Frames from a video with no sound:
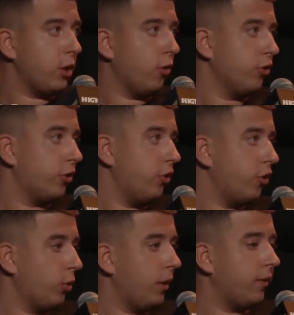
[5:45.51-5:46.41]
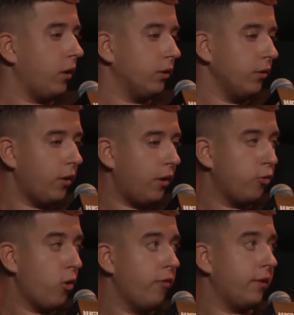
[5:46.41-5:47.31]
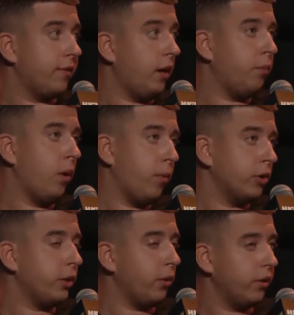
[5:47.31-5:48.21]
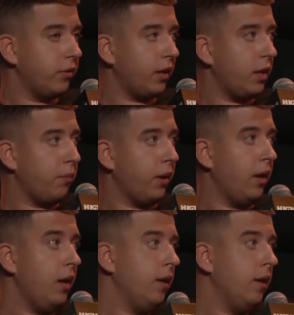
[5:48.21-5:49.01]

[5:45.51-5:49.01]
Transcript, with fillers: o wszystkich sytuacjach, o tym, co mam w głowie. Sam Popo chciał odejść z ekipy.